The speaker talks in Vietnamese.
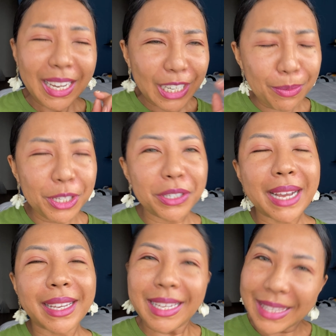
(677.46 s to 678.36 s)
nếu mà chưa
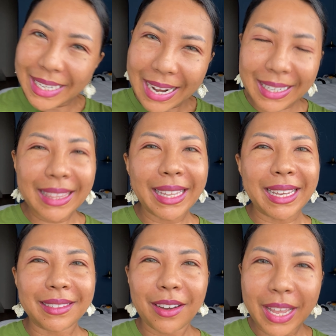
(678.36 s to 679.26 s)
đăng ký thì đăng ký
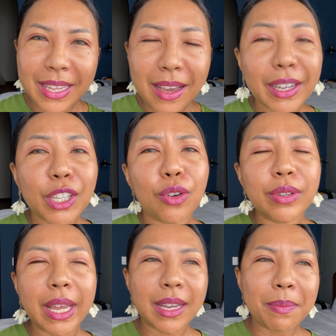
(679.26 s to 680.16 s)
liền ok nhấn cái
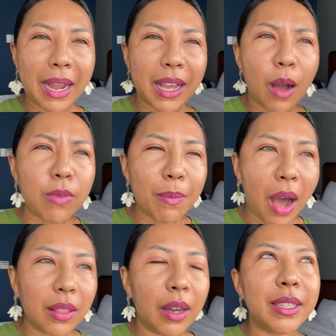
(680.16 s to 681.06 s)
chuông để các bạn không có
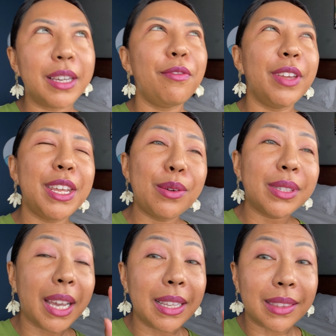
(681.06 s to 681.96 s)
bỏ lỡ những cái video
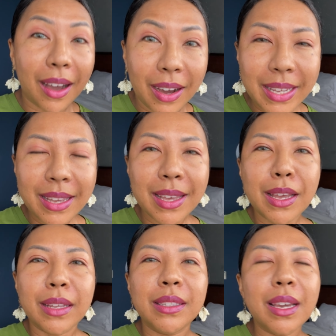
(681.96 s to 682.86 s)
kỳ tới
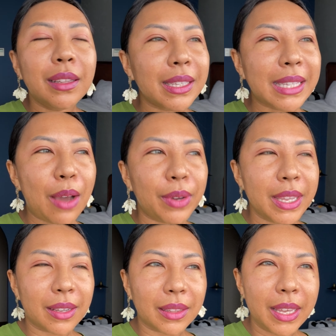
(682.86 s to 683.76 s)
nhất là sau khi
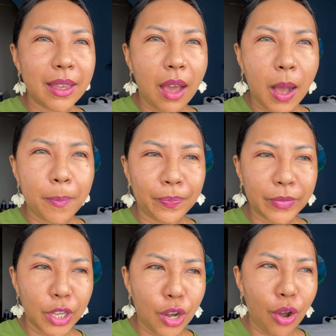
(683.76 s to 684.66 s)
Nhật Ly um,
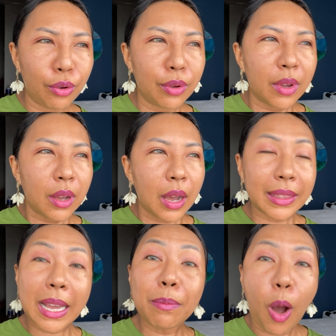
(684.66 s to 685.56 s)
you know À,
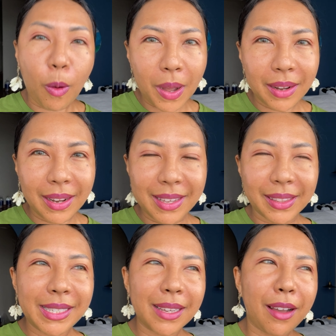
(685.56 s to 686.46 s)
tháng 1 á, là Nhật
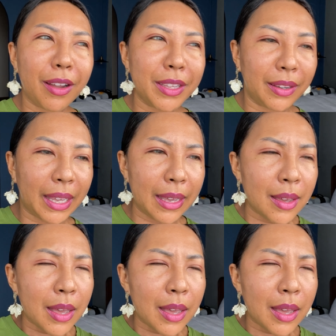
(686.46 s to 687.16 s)
Ly sẽ có những cái